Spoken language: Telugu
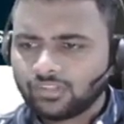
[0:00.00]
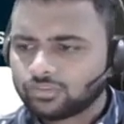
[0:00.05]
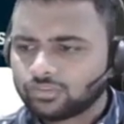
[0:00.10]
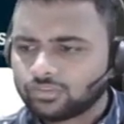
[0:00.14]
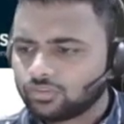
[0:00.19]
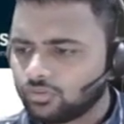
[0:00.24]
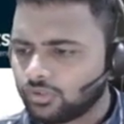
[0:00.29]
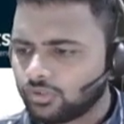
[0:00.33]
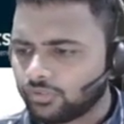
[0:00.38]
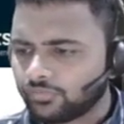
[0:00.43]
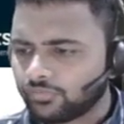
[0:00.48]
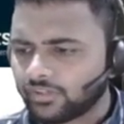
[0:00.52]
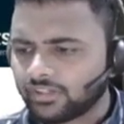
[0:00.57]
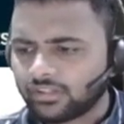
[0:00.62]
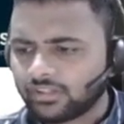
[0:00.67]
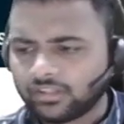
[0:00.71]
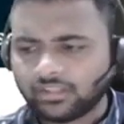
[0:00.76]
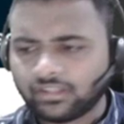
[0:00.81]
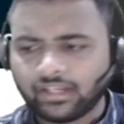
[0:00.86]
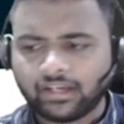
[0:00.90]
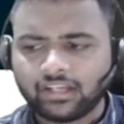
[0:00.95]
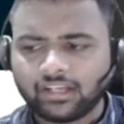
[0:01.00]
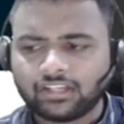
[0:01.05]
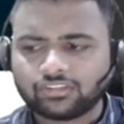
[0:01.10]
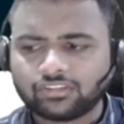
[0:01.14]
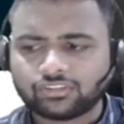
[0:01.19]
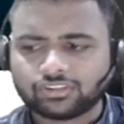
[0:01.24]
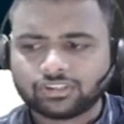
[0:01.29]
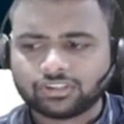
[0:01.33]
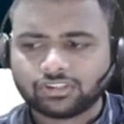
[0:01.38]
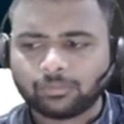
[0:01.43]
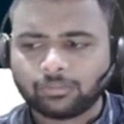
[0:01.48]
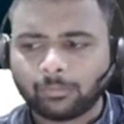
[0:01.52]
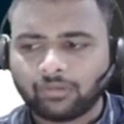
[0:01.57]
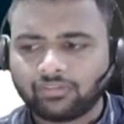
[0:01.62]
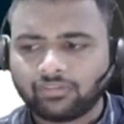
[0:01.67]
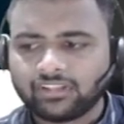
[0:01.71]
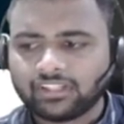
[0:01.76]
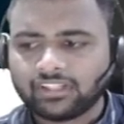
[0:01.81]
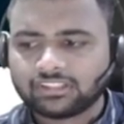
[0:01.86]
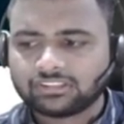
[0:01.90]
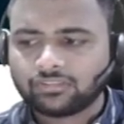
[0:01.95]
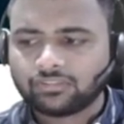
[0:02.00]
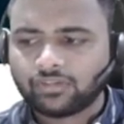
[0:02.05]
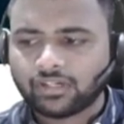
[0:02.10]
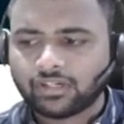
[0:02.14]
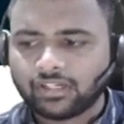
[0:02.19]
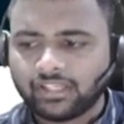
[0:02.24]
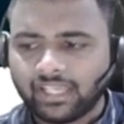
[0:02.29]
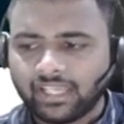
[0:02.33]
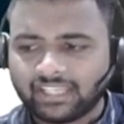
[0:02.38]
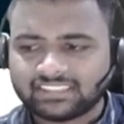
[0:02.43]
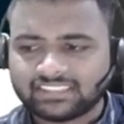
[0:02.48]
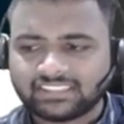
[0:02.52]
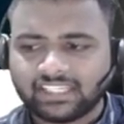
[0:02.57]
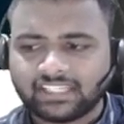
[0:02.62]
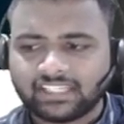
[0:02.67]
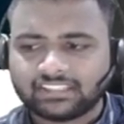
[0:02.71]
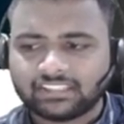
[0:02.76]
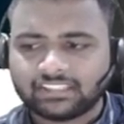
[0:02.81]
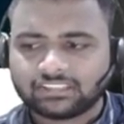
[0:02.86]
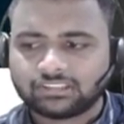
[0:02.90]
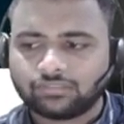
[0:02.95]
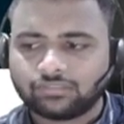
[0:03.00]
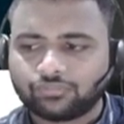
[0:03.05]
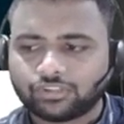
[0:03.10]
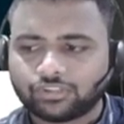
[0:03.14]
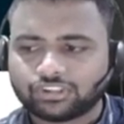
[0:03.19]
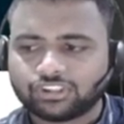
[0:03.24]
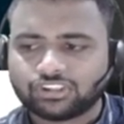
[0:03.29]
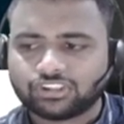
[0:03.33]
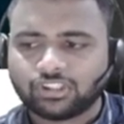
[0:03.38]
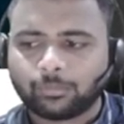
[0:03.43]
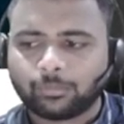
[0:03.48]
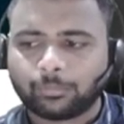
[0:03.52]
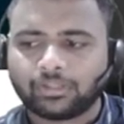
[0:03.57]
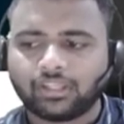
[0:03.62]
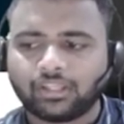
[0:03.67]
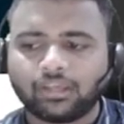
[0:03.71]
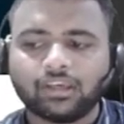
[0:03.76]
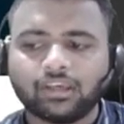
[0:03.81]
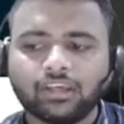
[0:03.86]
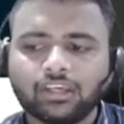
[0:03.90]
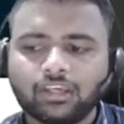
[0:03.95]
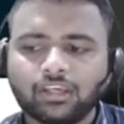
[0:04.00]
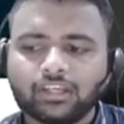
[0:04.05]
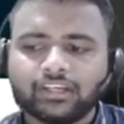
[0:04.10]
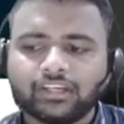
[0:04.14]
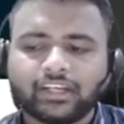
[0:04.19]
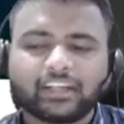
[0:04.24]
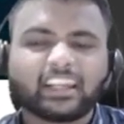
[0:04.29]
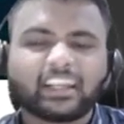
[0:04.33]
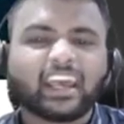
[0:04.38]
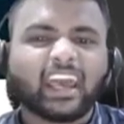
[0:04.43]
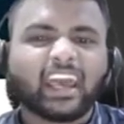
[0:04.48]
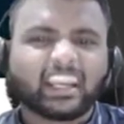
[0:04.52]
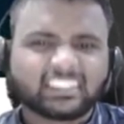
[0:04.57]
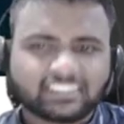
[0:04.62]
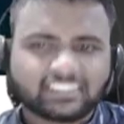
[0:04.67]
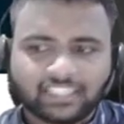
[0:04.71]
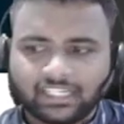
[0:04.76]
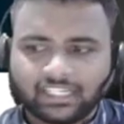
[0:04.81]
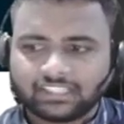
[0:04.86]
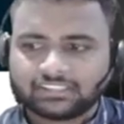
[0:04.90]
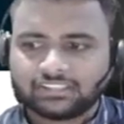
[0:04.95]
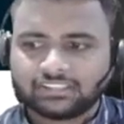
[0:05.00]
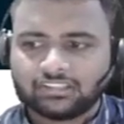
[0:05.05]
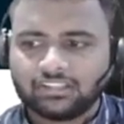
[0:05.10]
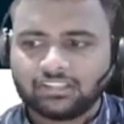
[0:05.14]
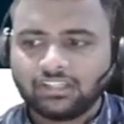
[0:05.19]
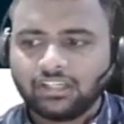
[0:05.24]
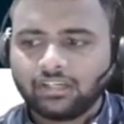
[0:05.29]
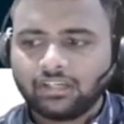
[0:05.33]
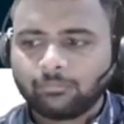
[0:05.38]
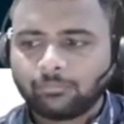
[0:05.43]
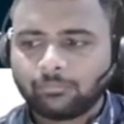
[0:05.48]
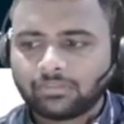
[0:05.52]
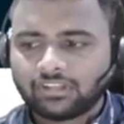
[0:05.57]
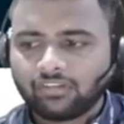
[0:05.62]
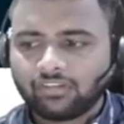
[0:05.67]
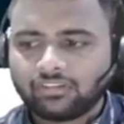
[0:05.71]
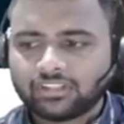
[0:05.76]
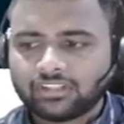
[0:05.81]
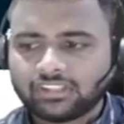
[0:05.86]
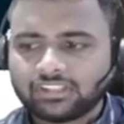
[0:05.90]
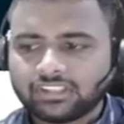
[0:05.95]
సో డిఫరెంట్ దగ్గర నుంచి వచ్చింది మనం ఏం చేస్తాం వాటిని ఎక్స్ట్రాక్ట్ చేస్తాం ఫస్ట్ స్టెప్ ఇదే డేటా ఎక్స్ట్రాక్షన్ తర్వాత ఏం